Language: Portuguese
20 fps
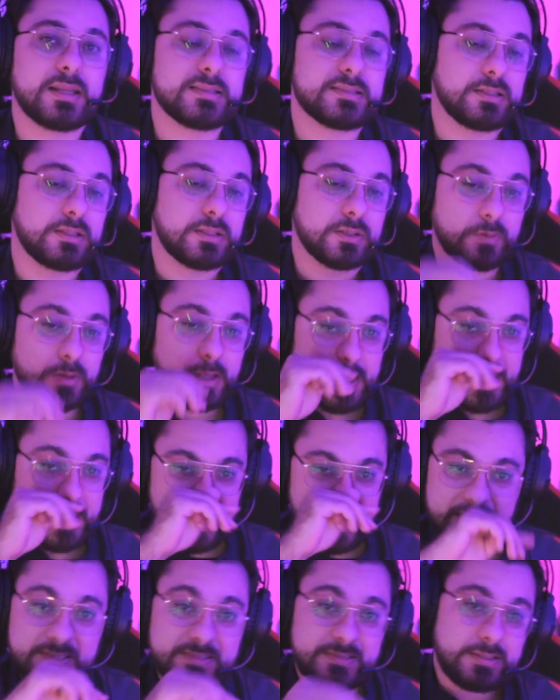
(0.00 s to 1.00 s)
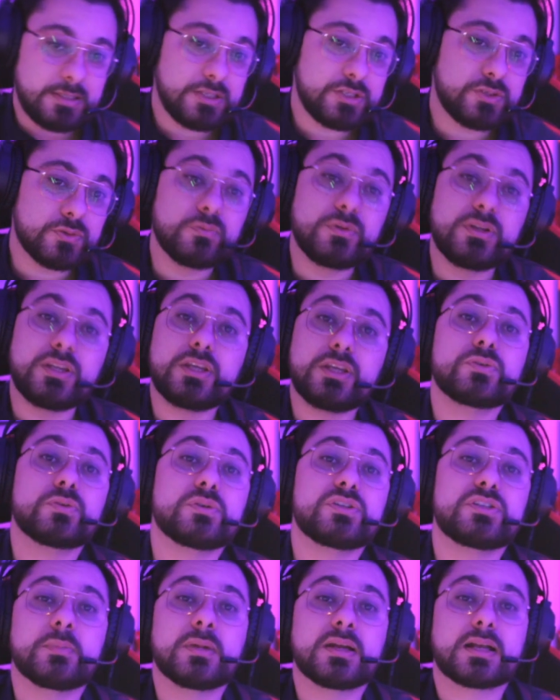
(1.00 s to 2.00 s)
Então, existe um nicho
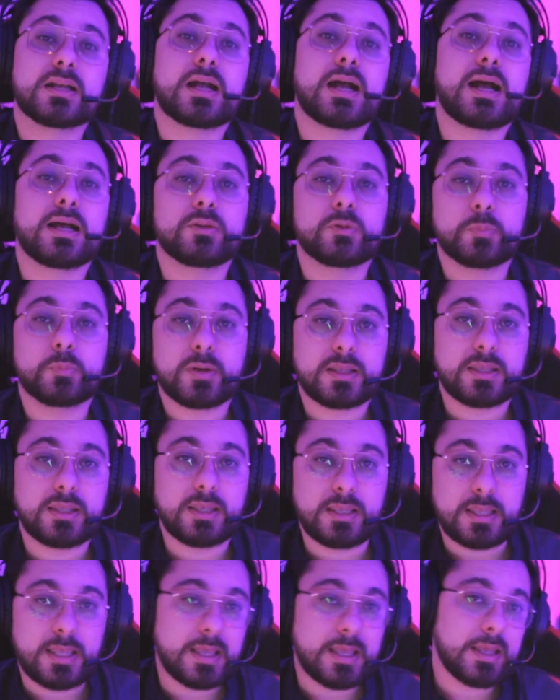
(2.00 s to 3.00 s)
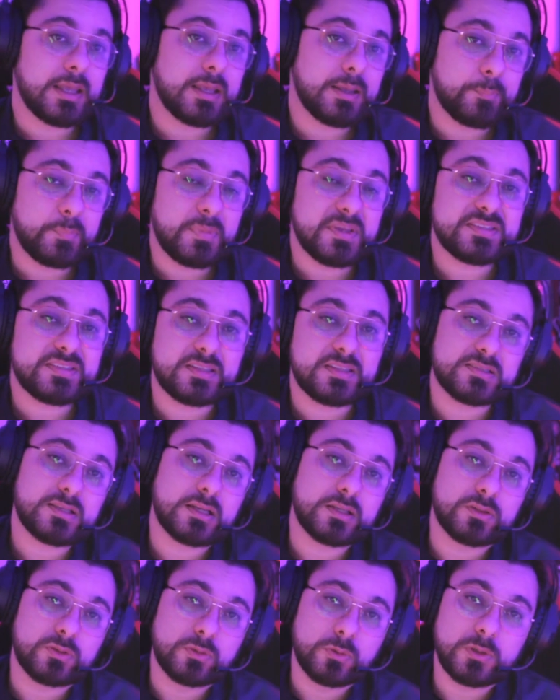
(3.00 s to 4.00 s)
de mercado para quem é
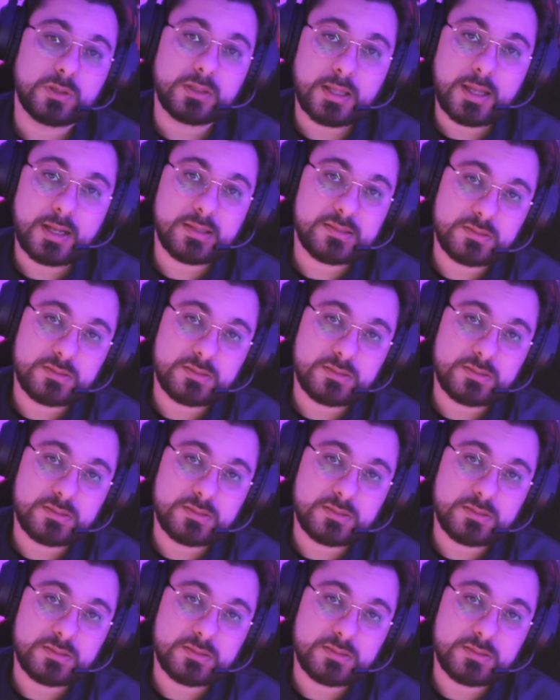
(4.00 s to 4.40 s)
pesquisador da área de